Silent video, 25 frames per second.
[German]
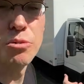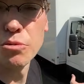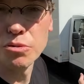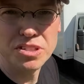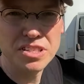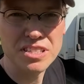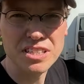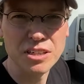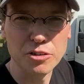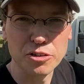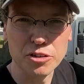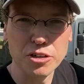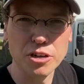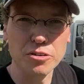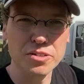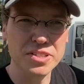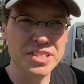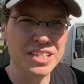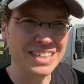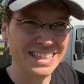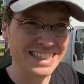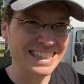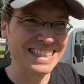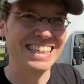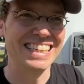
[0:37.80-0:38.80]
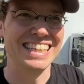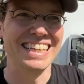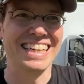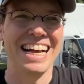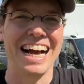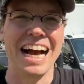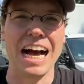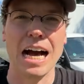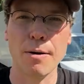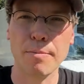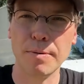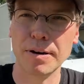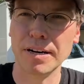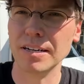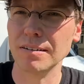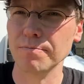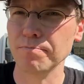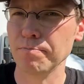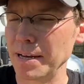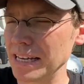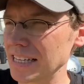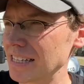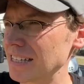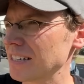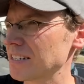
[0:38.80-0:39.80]
großes Auto ausgeliehen. Aber
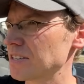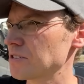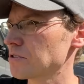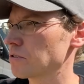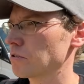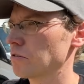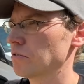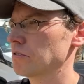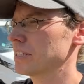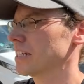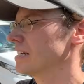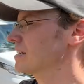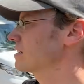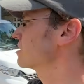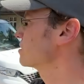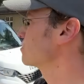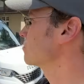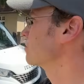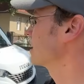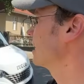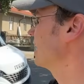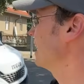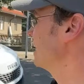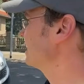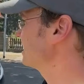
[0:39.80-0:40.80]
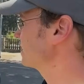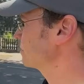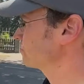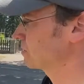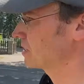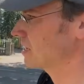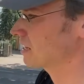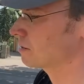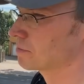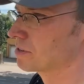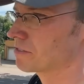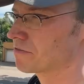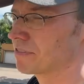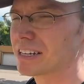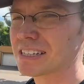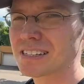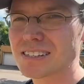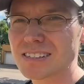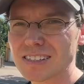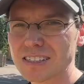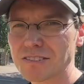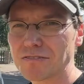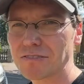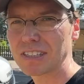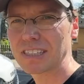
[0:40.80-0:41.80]
besser zu groß als zu klein. Ich bin damit
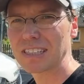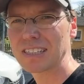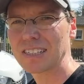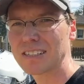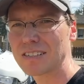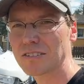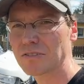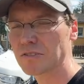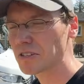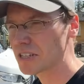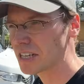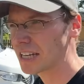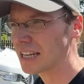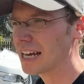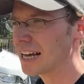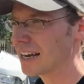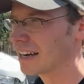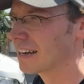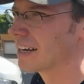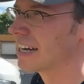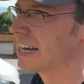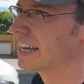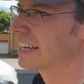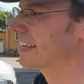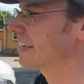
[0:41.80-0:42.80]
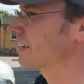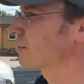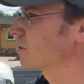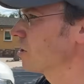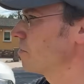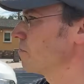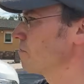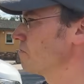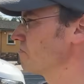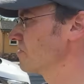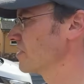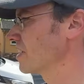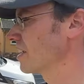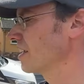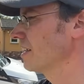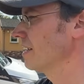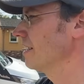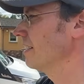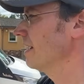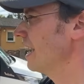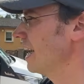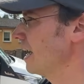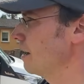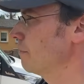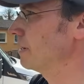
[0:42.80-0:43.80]
fast irgendwie nicht in unser Lager reingekommen.
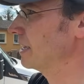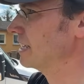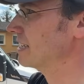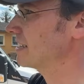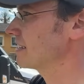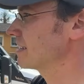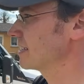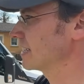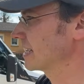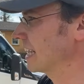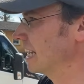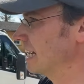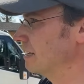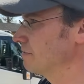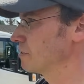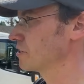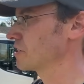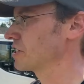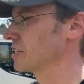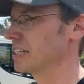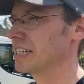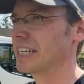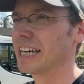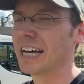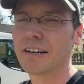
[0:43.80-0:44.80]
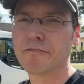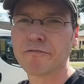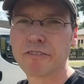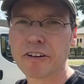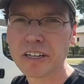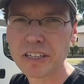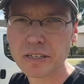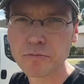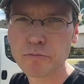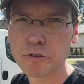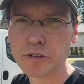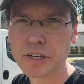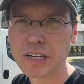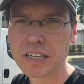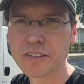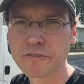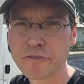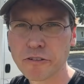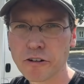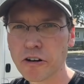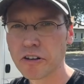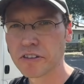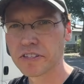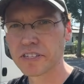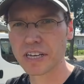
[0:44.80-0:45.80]
Aber jetzt ist egal, wir stehen hier einfach gemütlich
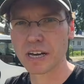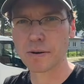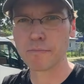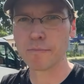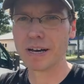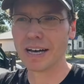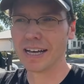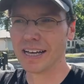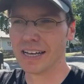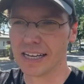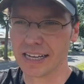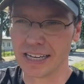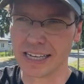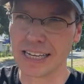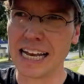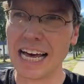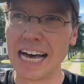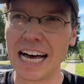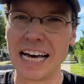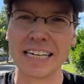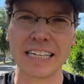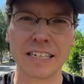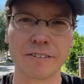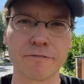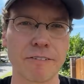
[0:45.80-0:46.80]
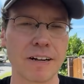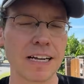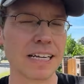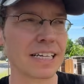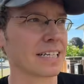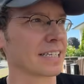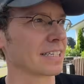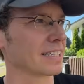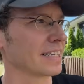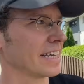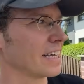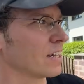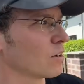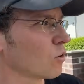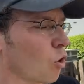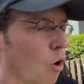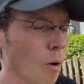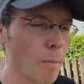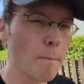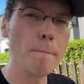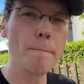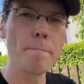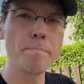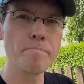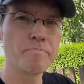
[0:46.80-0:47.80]
vor unserem äh, Laden in Falkensee rum